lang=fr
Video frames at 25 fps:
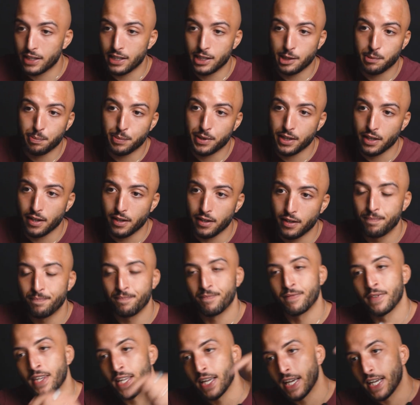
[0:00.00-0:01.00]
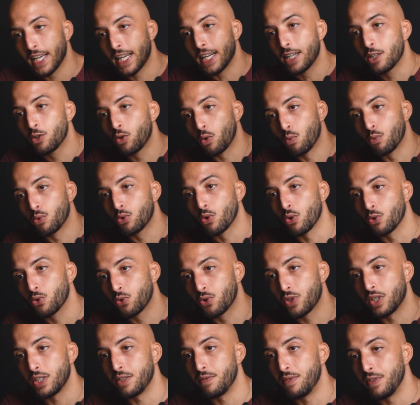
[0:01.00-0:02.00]
t'inspire, clique sur le bouton sous
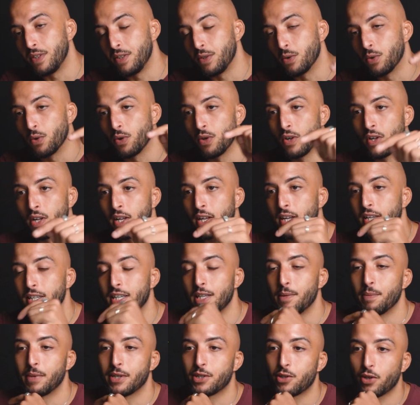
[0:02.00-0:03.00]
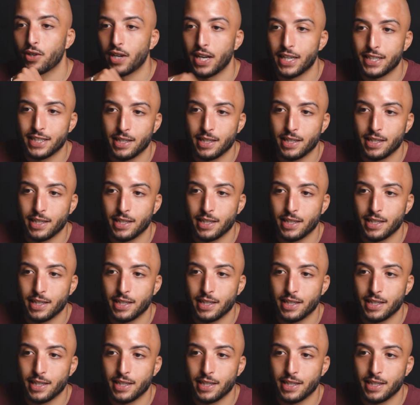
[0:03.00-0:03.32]
cette vidéo. Il y a une masterclass